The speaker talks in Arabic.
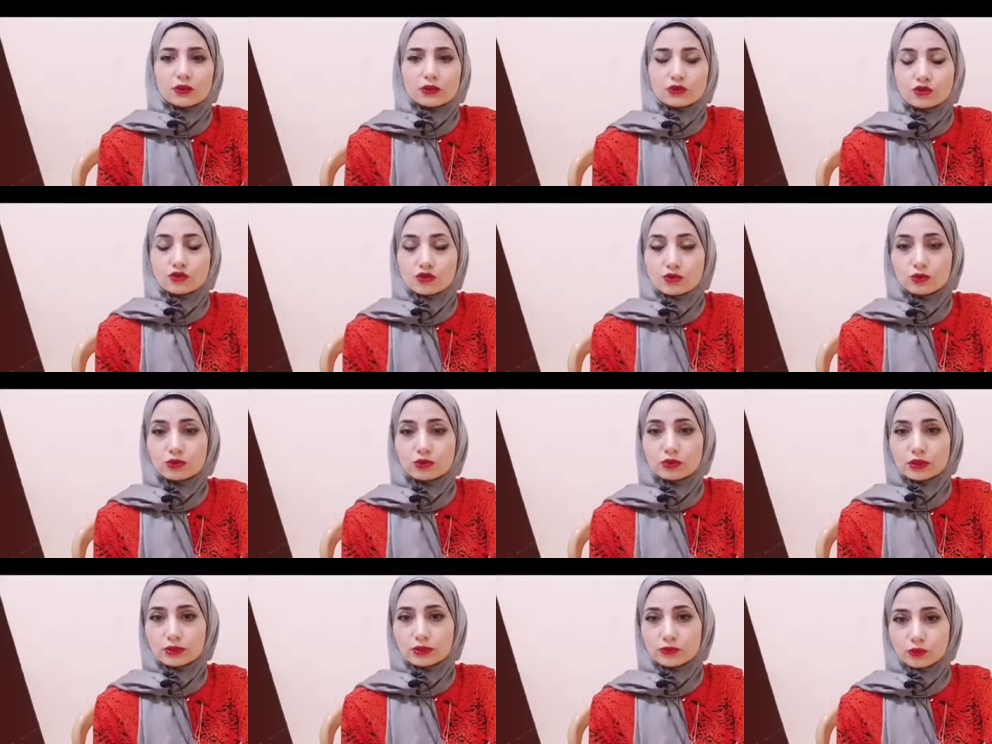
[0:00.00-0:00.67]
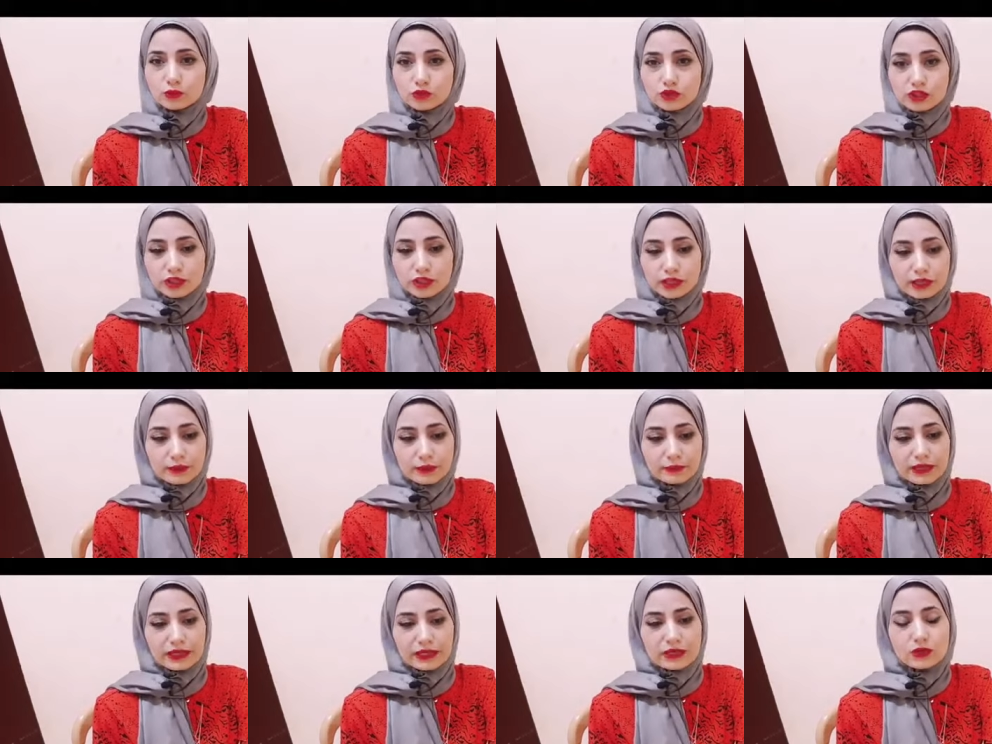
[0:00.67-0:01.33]
جذور المشكلة
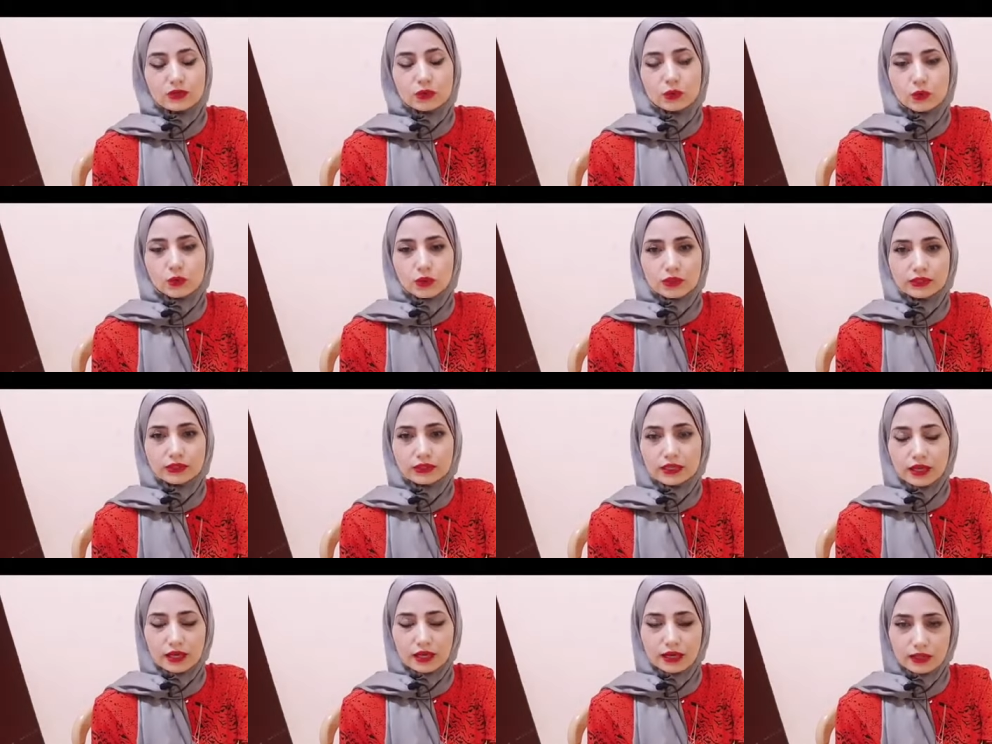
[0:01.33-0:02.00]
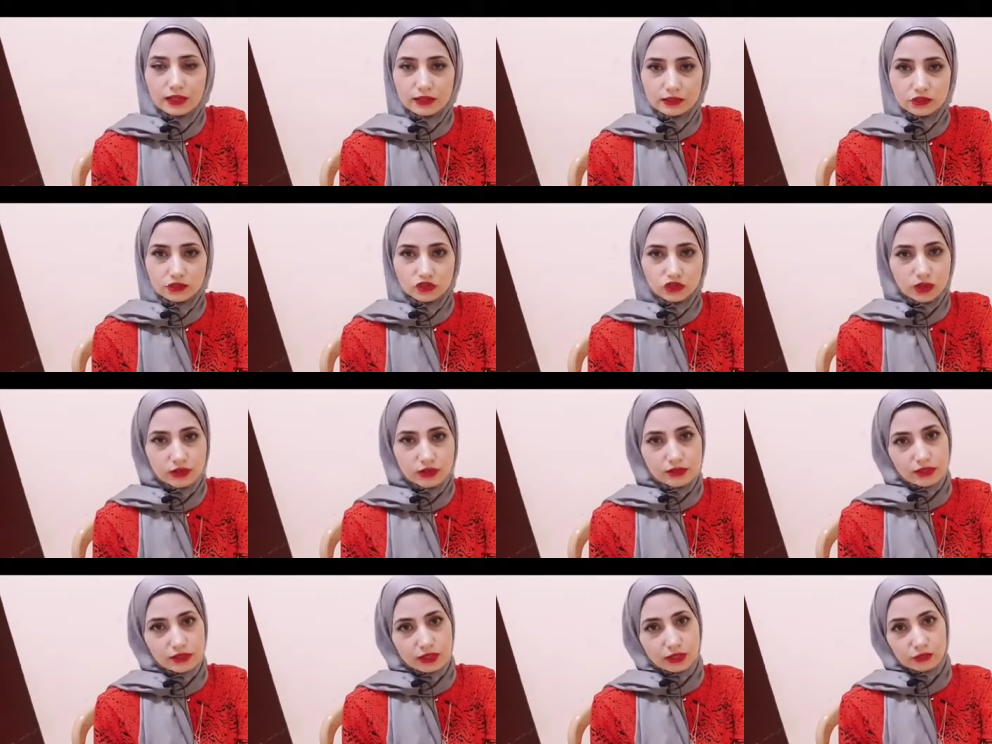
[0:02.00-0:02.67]
بأنه عندك هذا
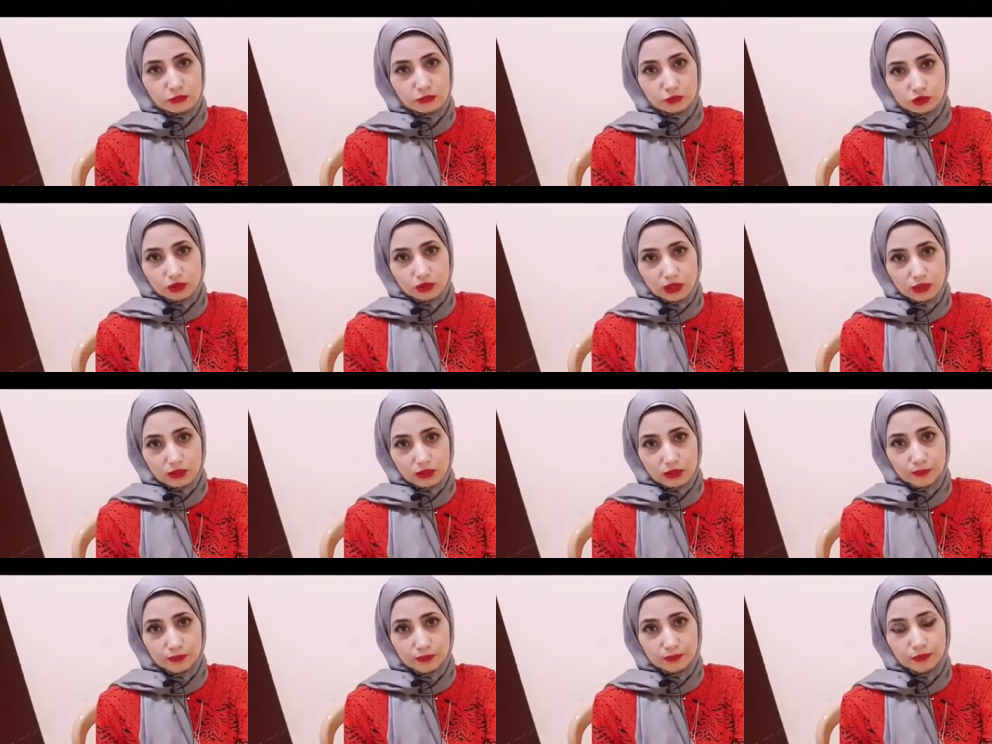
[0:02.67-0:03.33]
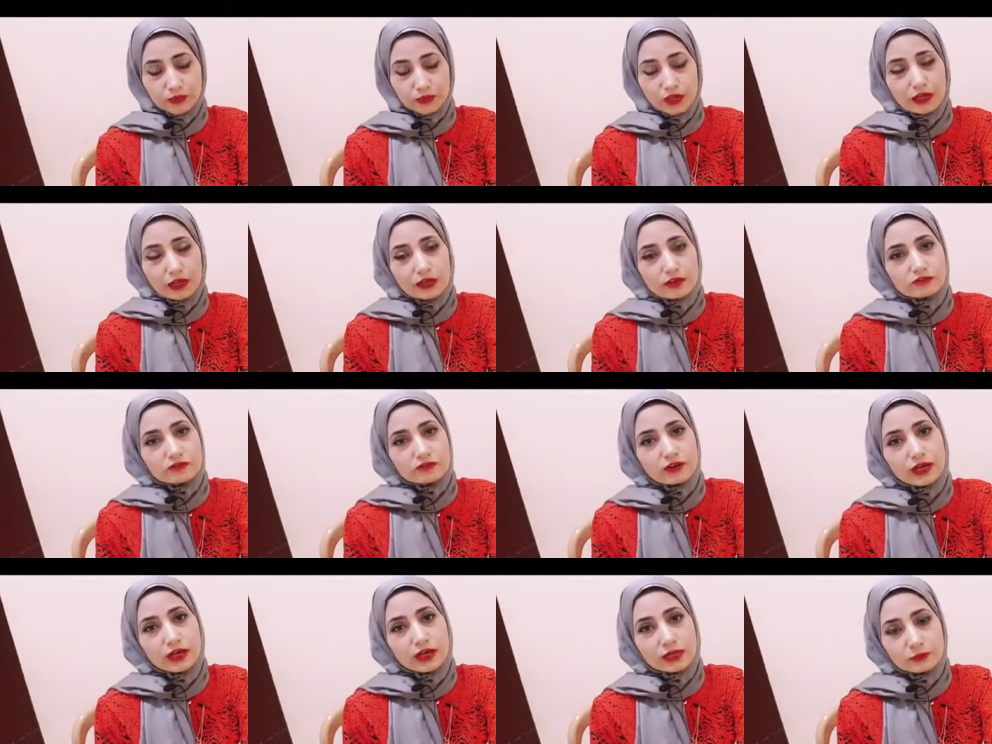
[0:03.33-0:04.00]
الشخص غير مدرب
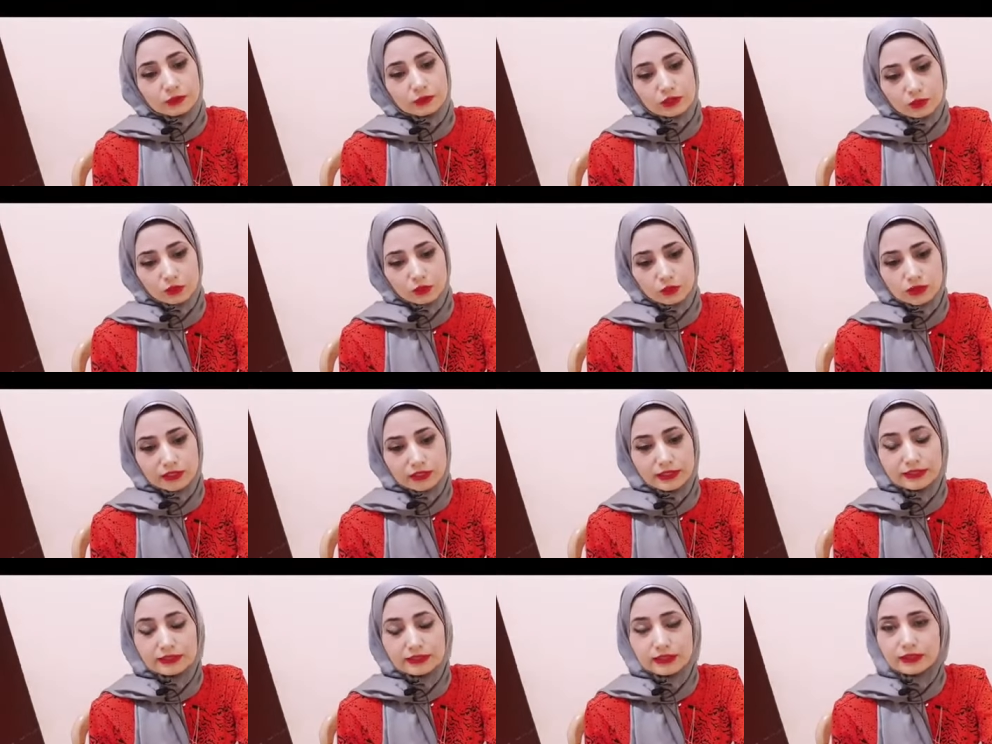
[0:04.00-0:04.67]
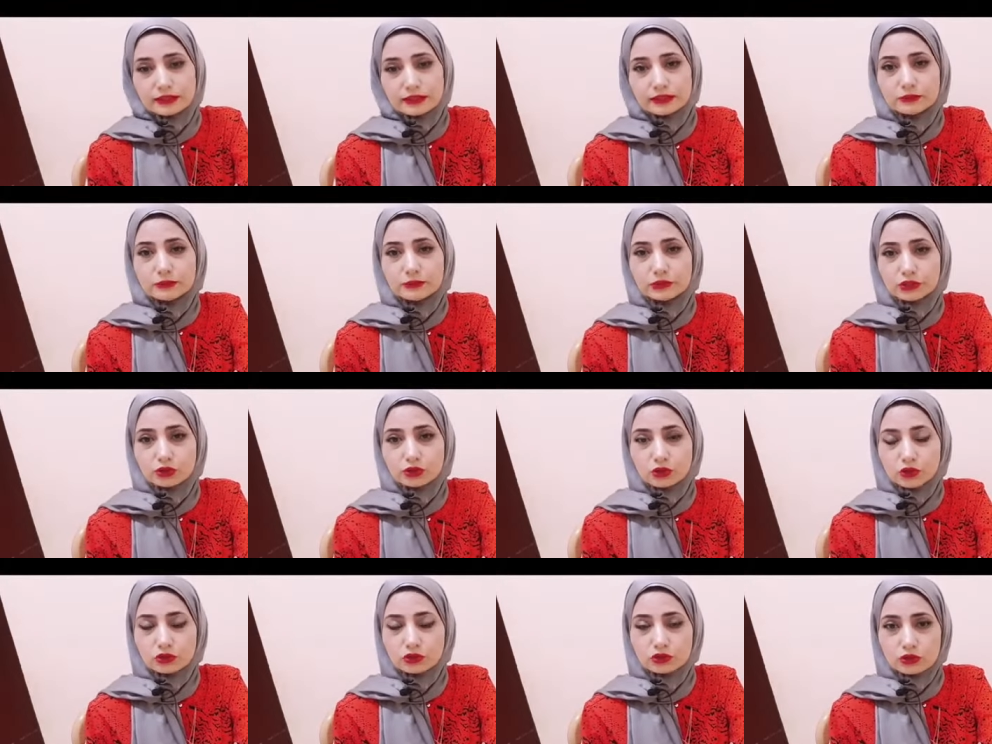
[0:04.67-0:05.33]
فهاي مسؤوليتك تبدي
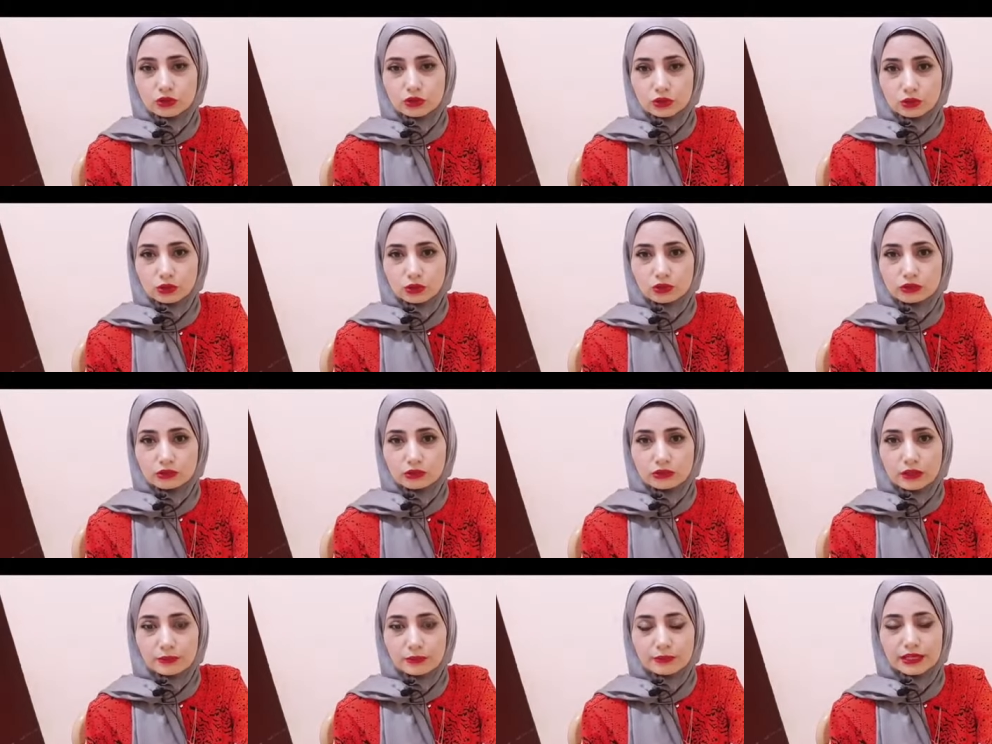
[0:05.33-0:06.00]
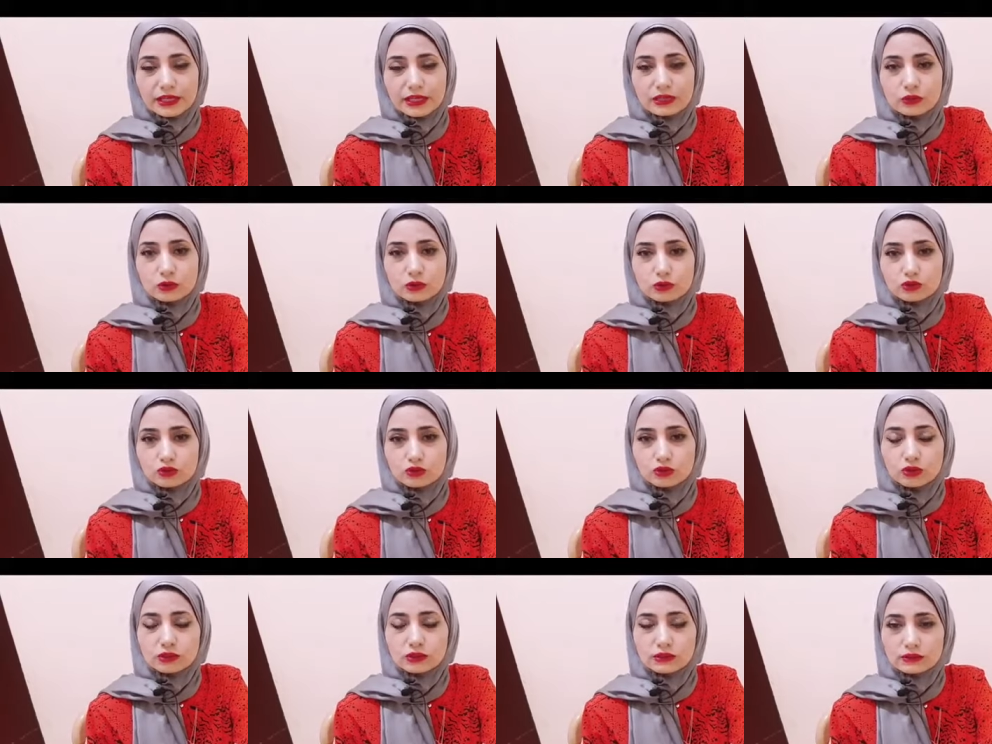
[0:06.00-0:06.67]
تحط الخطة بأنه
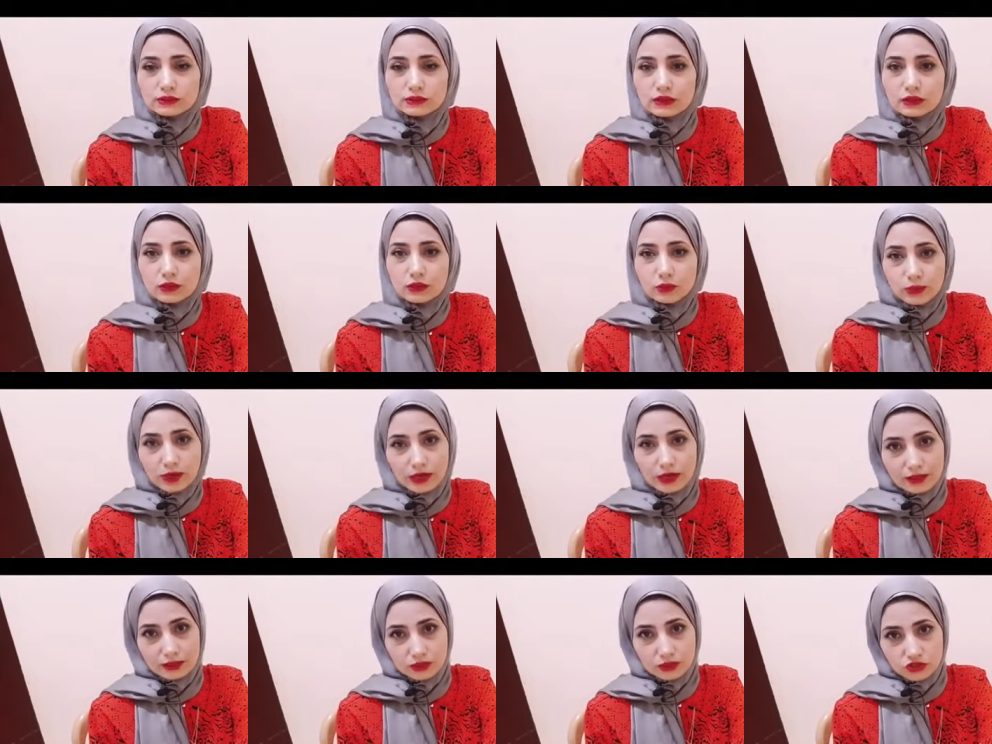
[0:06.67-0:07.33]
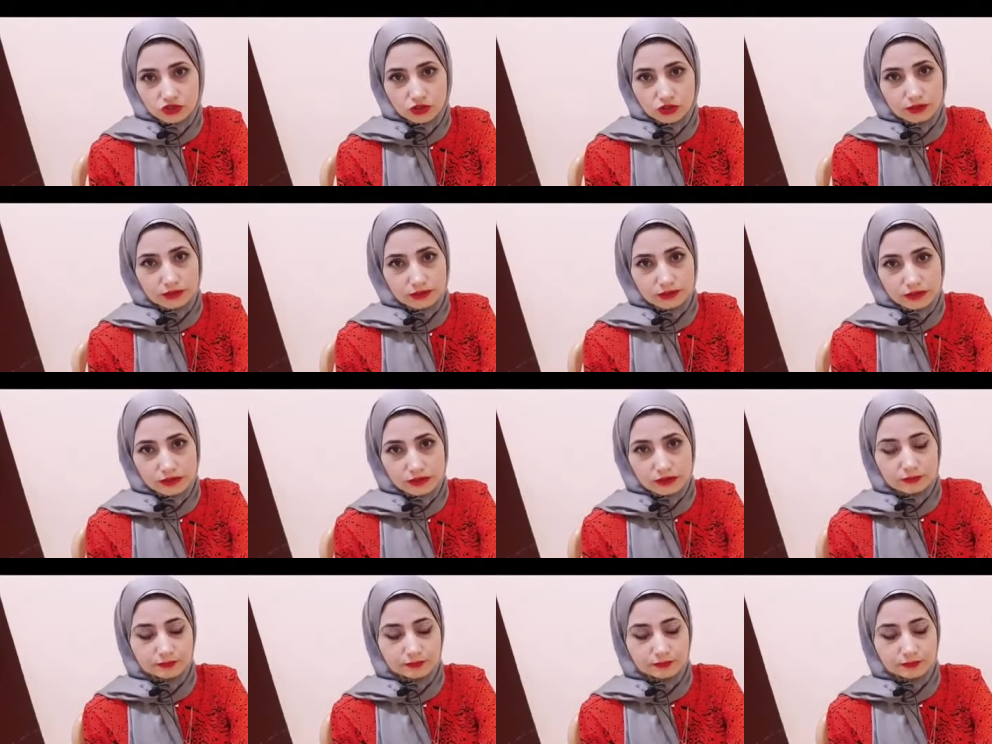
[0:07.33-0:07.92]
شلون تدرب هذا الشخص